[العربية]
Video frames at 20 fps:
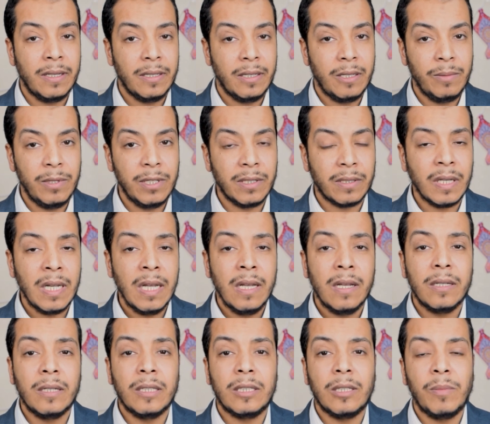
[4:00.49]
كبير
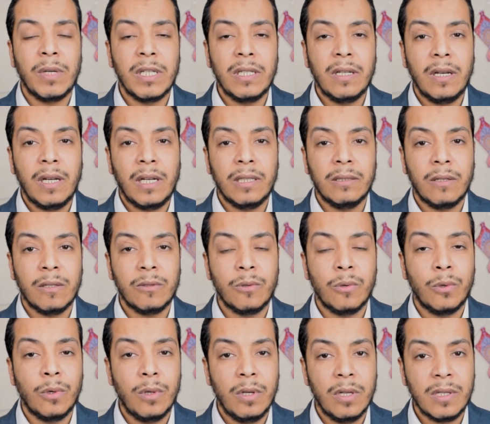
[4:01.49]
نتمنى لحضراتكم
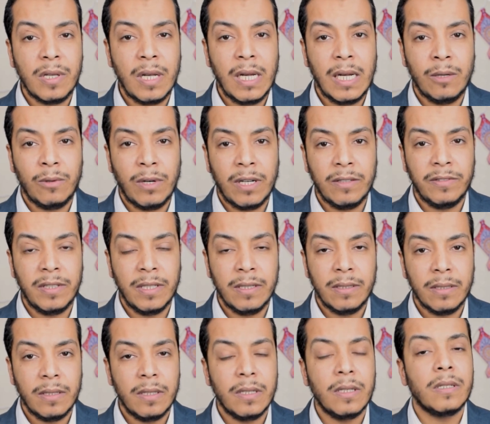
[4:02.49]
كل صحه وعافيه
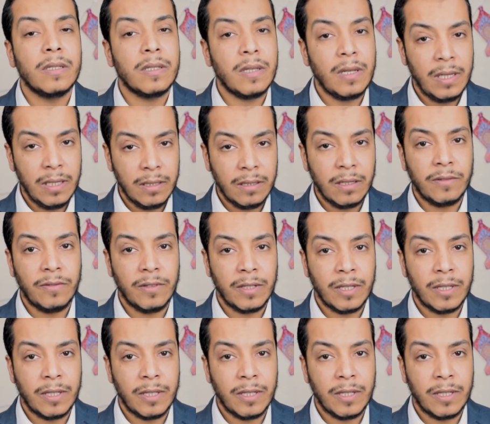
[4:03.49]
صحتك في